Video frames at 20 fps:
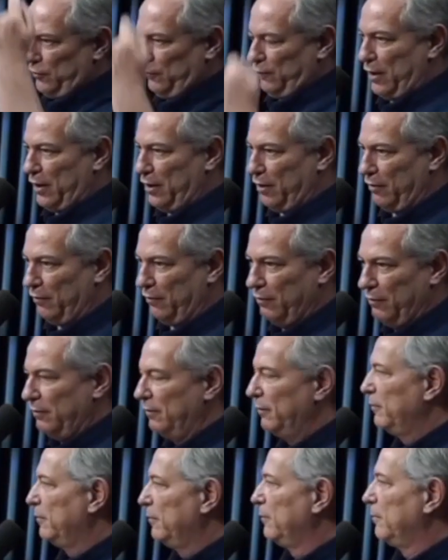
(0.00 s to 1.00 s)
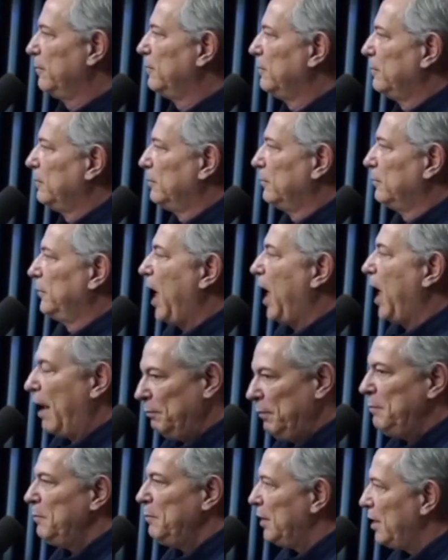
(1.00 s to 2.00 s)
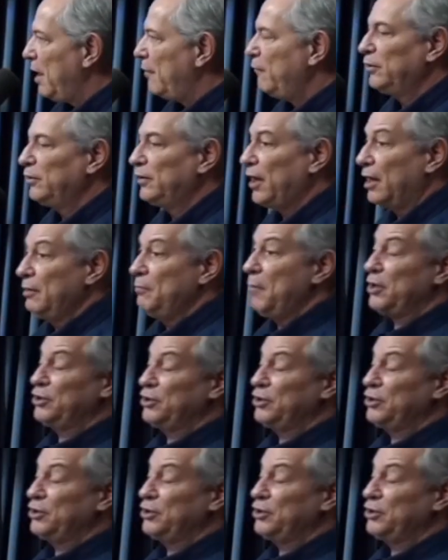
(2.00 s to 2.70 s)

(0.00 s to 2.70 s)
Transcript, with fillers: Dá vontade de chorar, cara, você é doido. A mim me dá vontade, imagina,